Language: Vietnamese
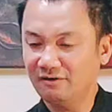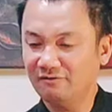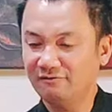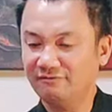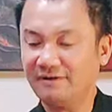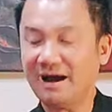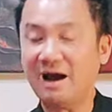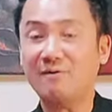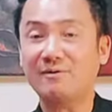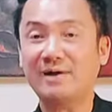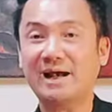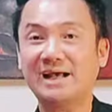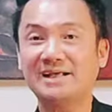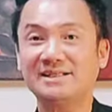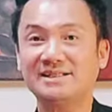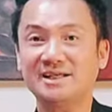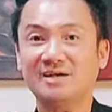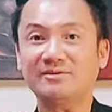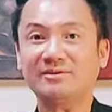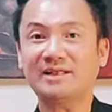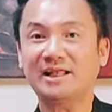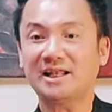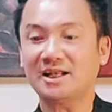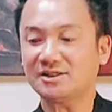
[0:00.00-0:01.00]
vào ngày
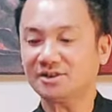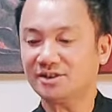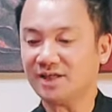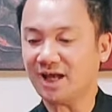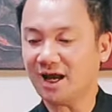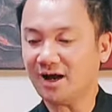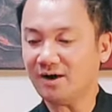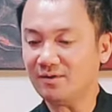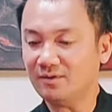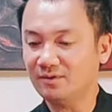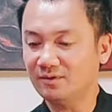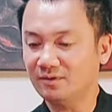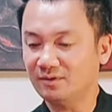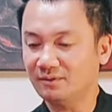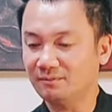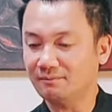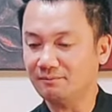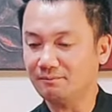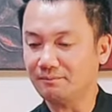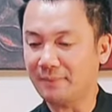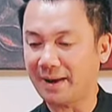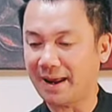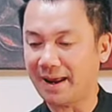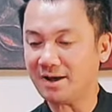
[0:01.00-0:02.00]
6 tháng 6,
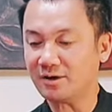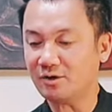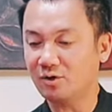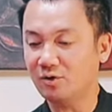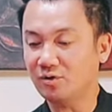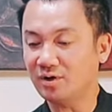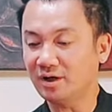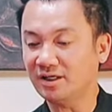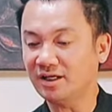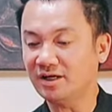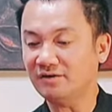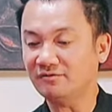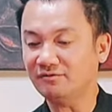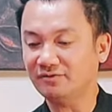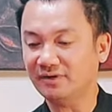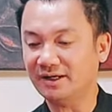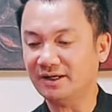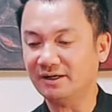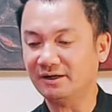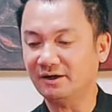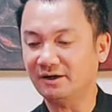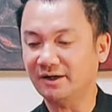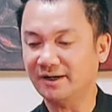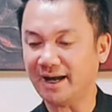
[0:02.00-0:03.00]
mẹ của nữ diễn
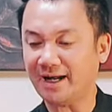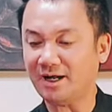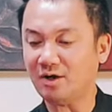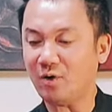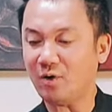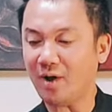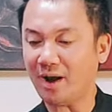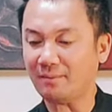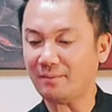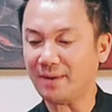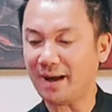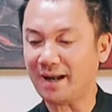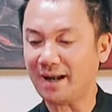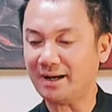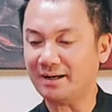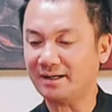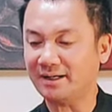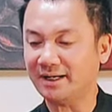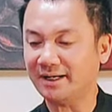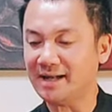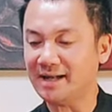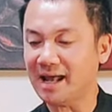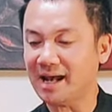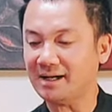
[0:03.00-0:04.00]
viên gây hoang mang
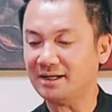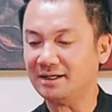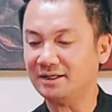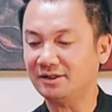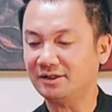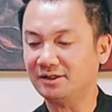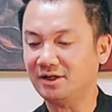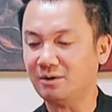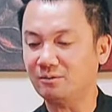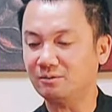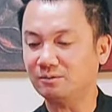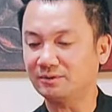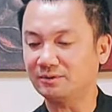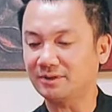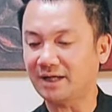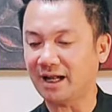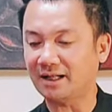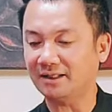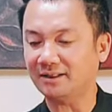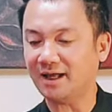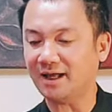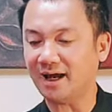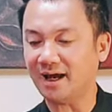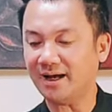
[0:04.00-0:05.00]
khi đăng dòng
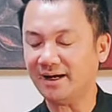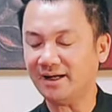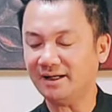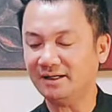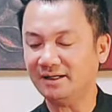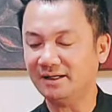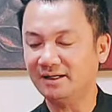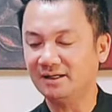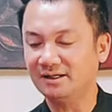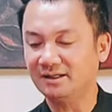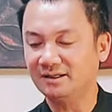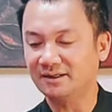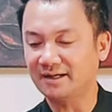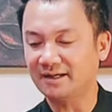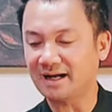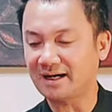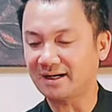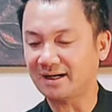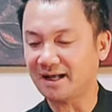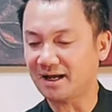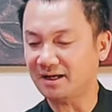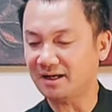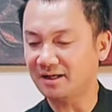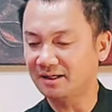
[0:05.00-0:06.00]
trạng thái rằng
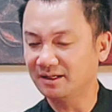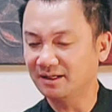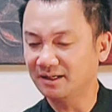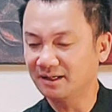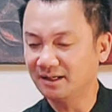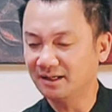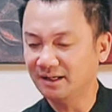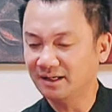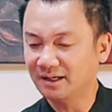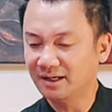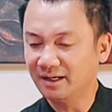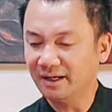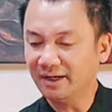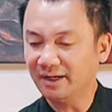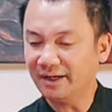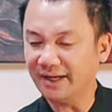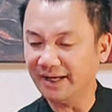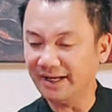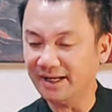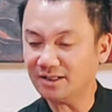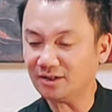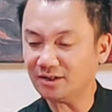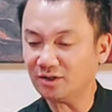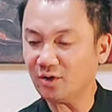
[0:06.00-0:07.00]
là
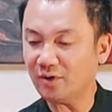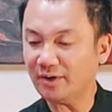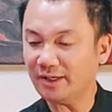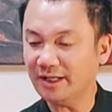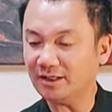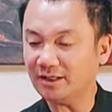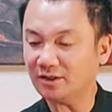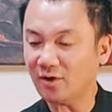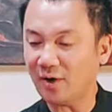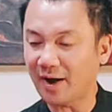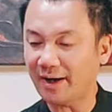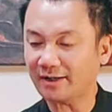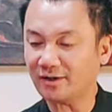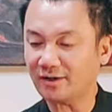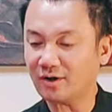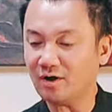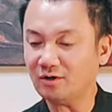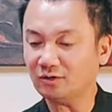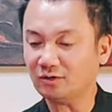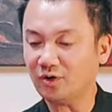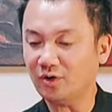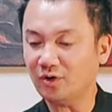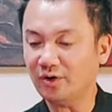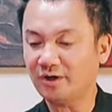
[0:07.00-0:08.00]
hiện tôi điện thoại
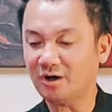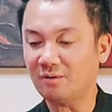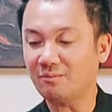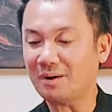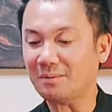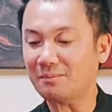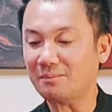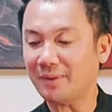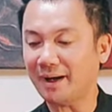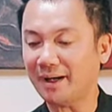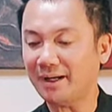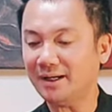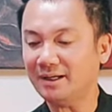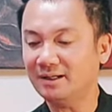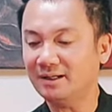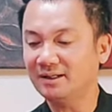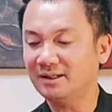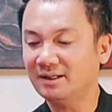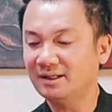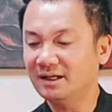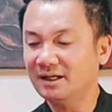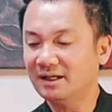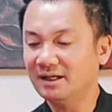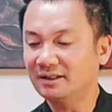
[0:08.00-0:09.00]
con tôi không bắt máy,
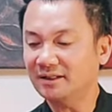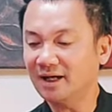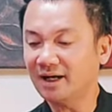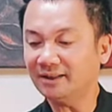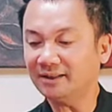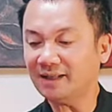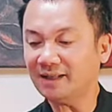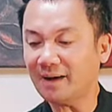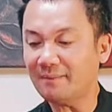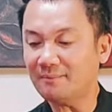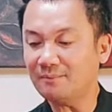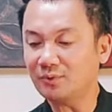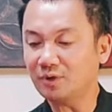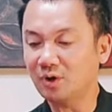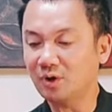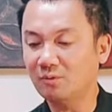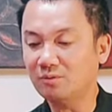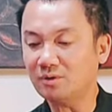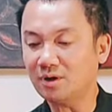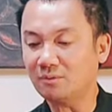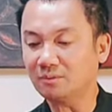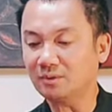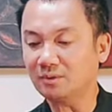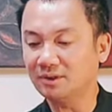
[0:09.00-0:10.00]
tới thăm
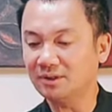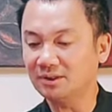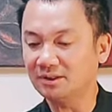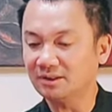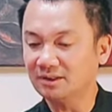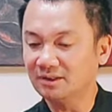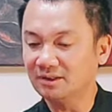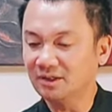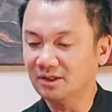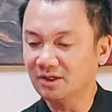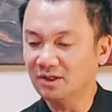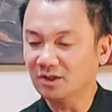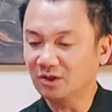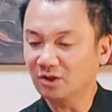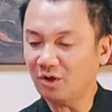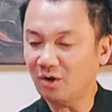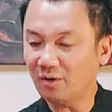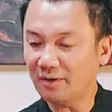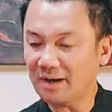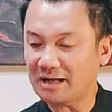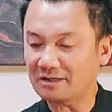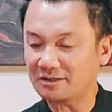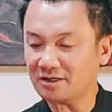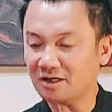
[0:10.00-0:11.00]
cũng không được.
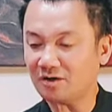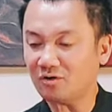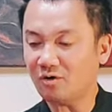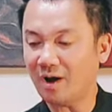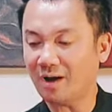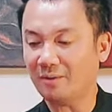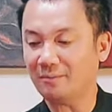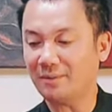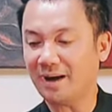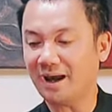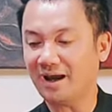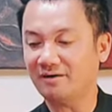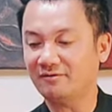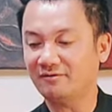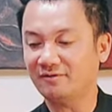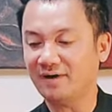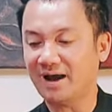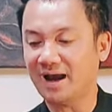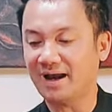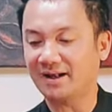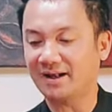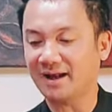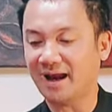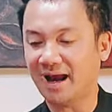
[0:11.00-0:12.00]
Tôi đang rất hoang mang
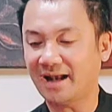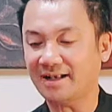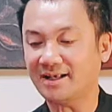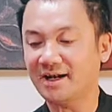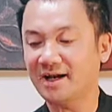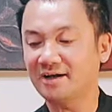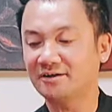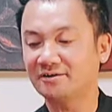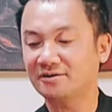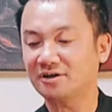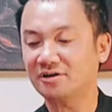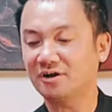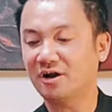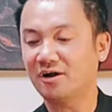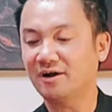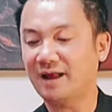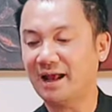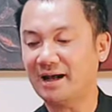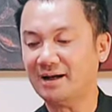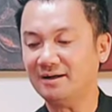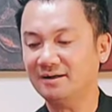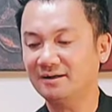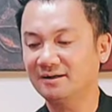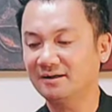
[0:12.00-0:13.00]
và cả gia đình rất lo
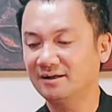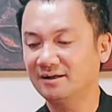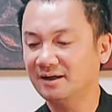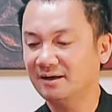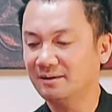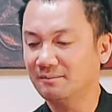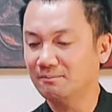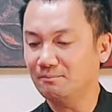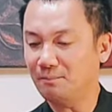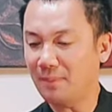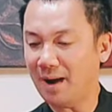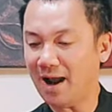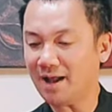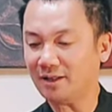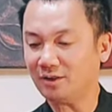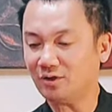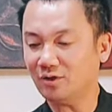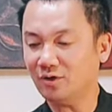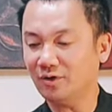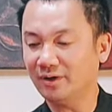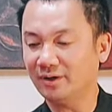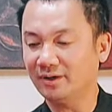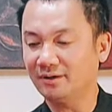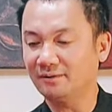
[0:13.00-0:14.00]
lắng. Má
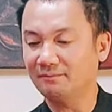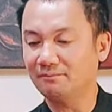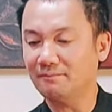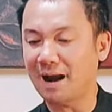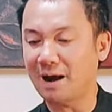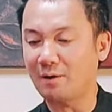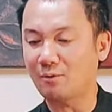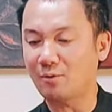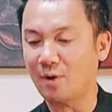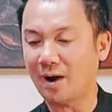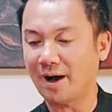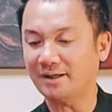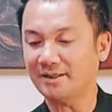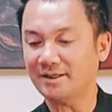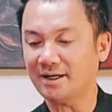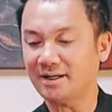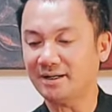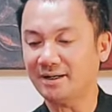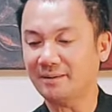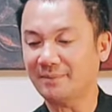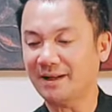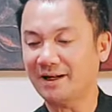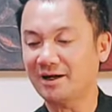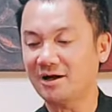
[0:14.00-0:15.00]
tôi, bà ngoại trên
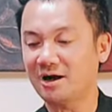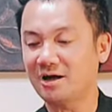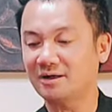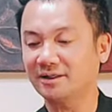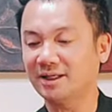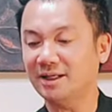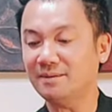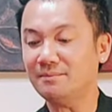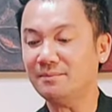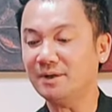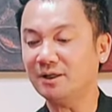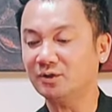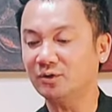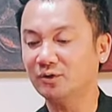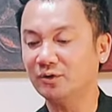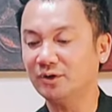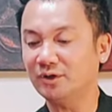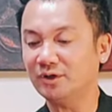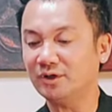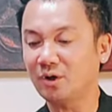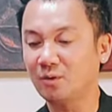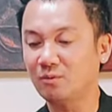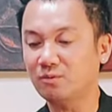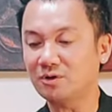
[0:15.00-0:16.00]
năm nay gần 90
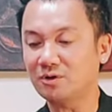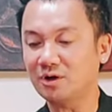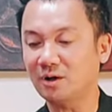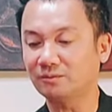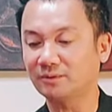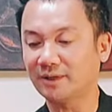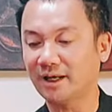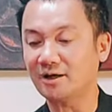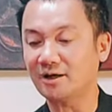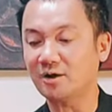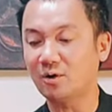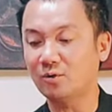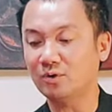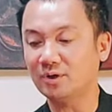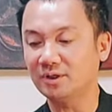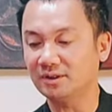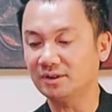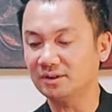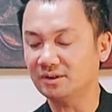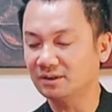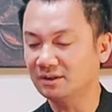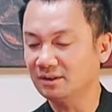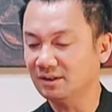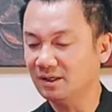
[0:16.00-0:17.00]
tuổi cũng không thể ngủ
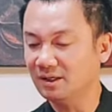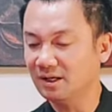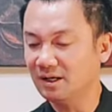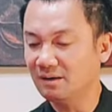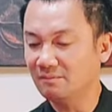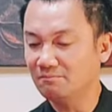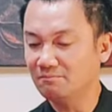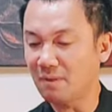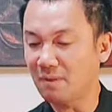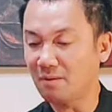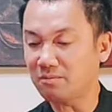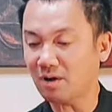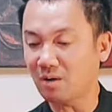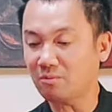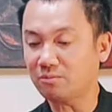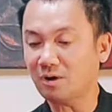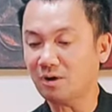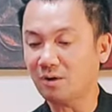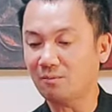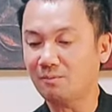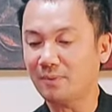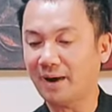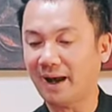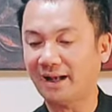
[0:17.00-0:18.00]
được. Mong cộng
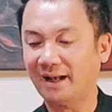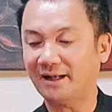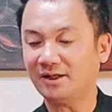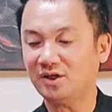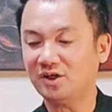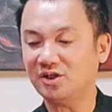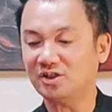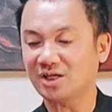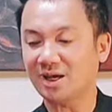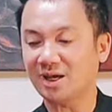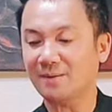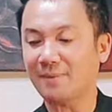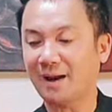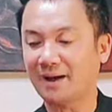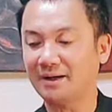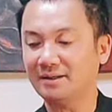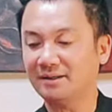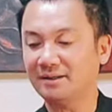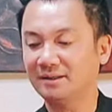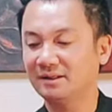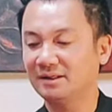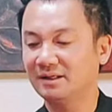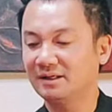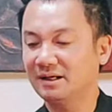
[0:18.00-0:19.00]
đồng mạng chia sẻ
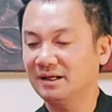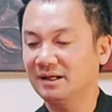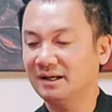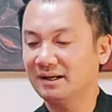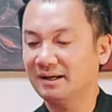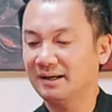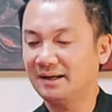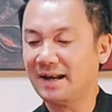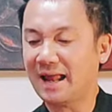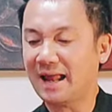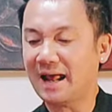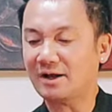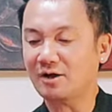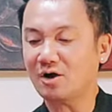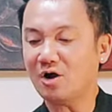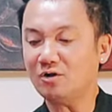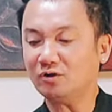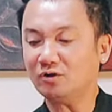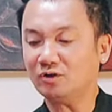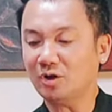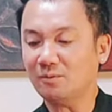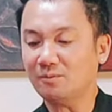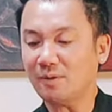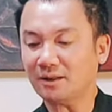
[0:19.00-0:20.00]
mạnh là
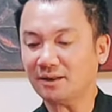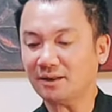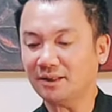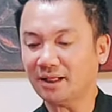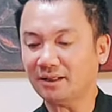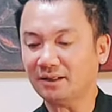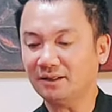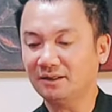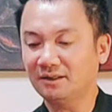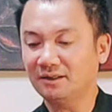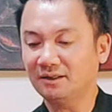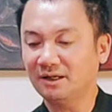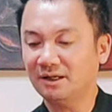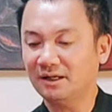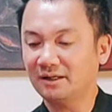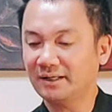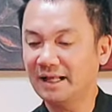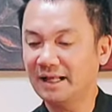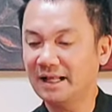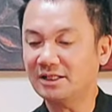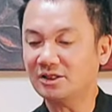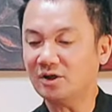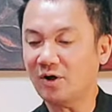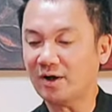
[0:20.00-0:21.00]
con tôi mất tích,
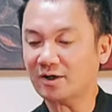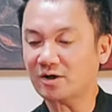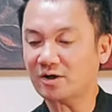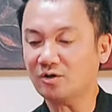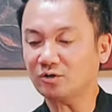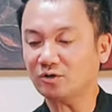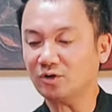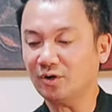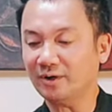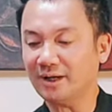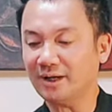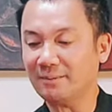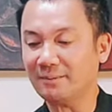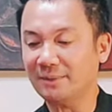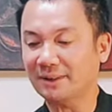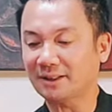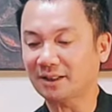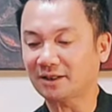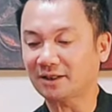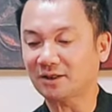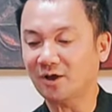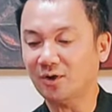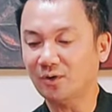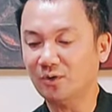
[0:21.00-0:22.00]
điện thoại con tôi đang bị
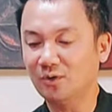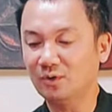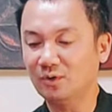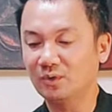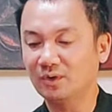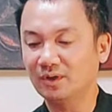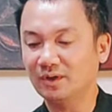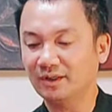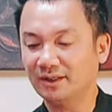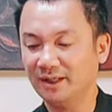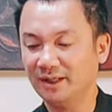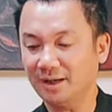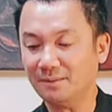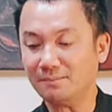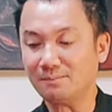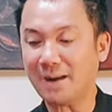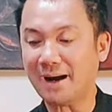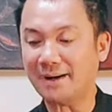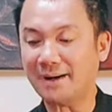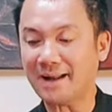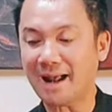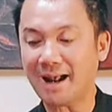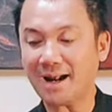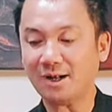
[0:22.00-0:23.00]
tịch thu. Những
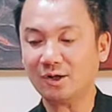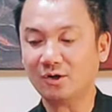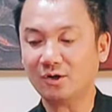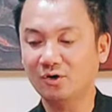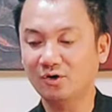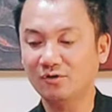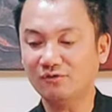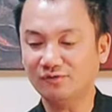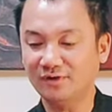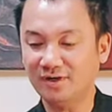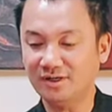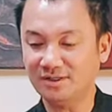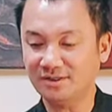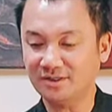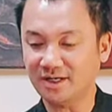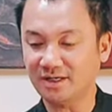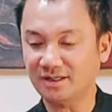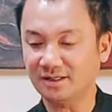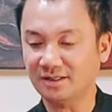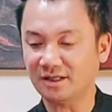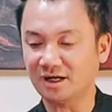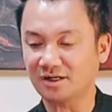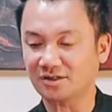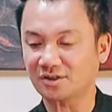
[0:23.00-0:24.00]
bài đăng của Phương
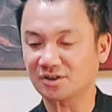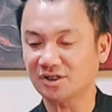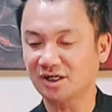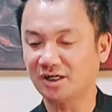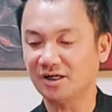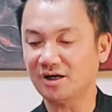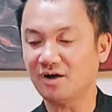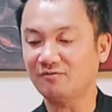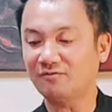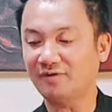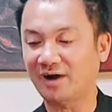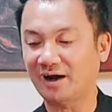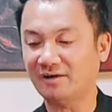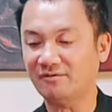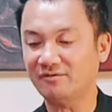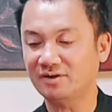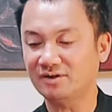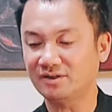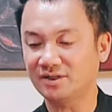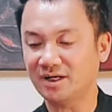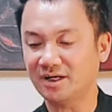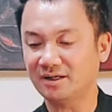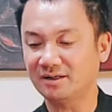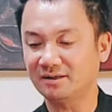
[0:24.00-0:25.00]
Trinh thật sự không phải
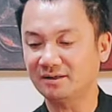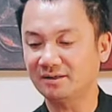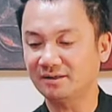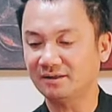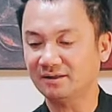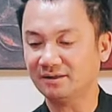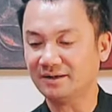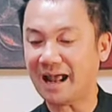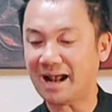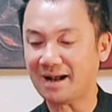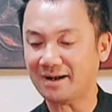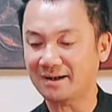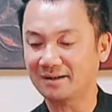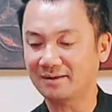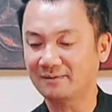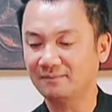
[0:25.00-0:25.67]
Phương Trinh đăng.